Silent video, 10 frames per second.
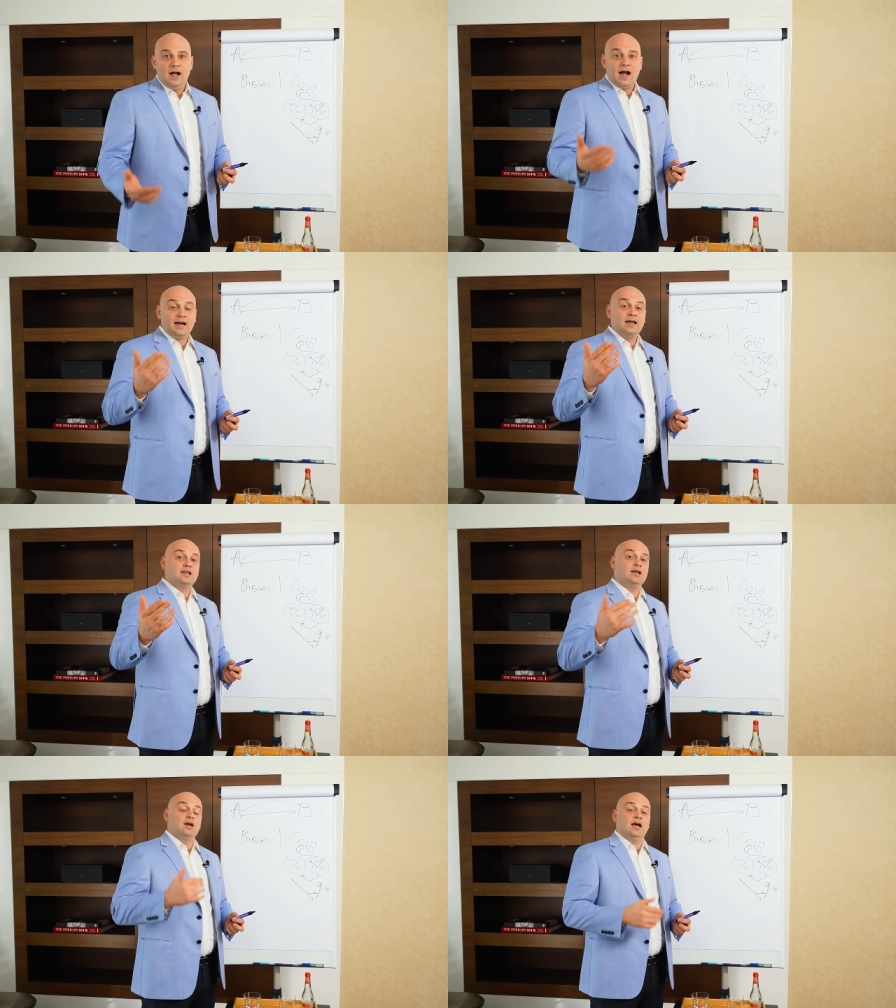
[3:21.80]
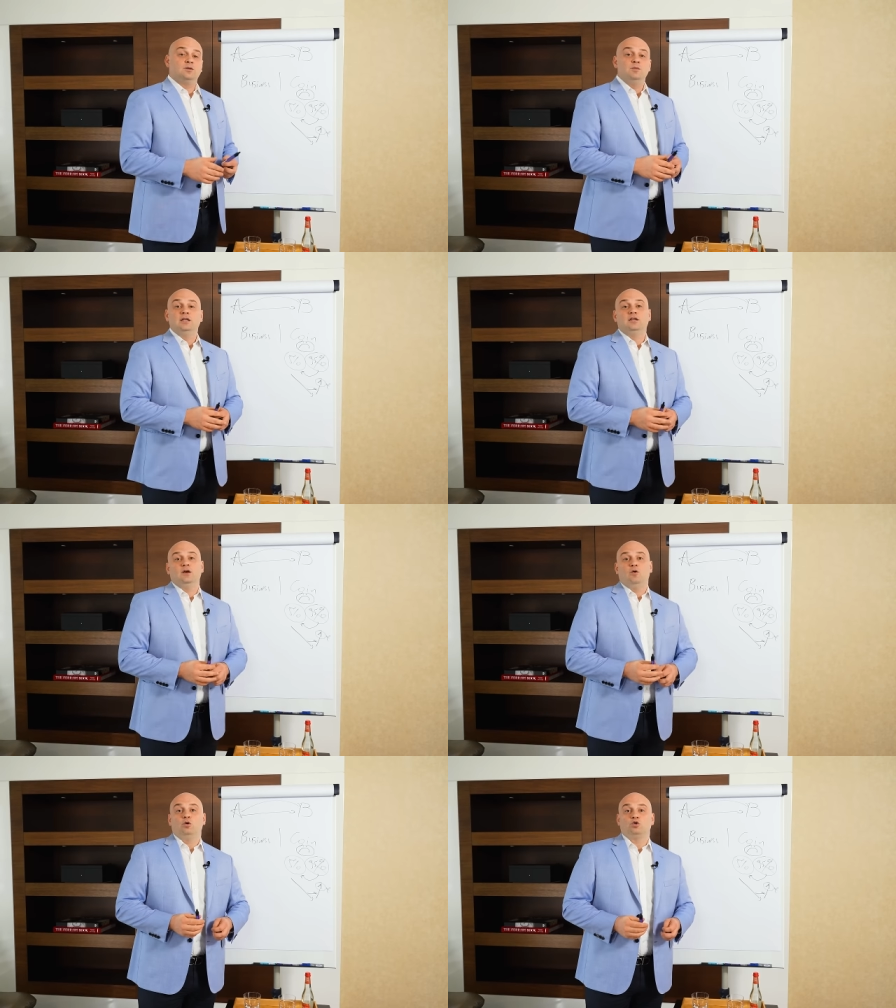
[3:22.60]
А к этой
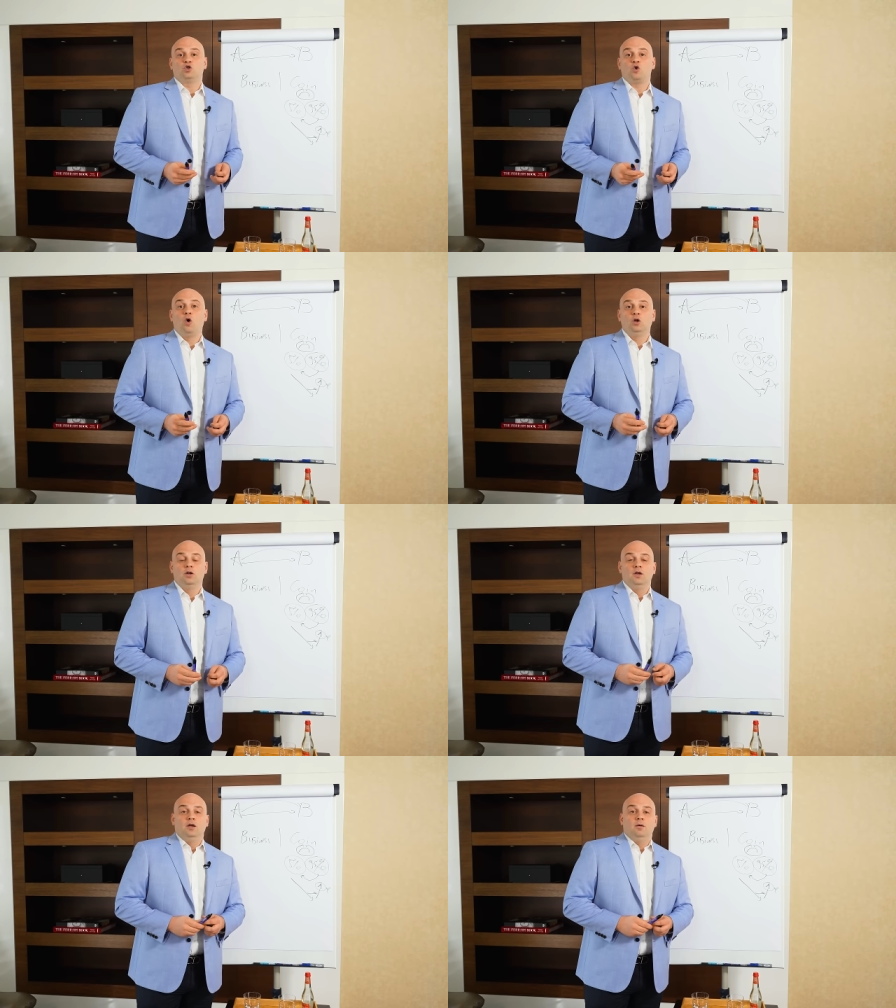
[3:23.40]
отметке он шел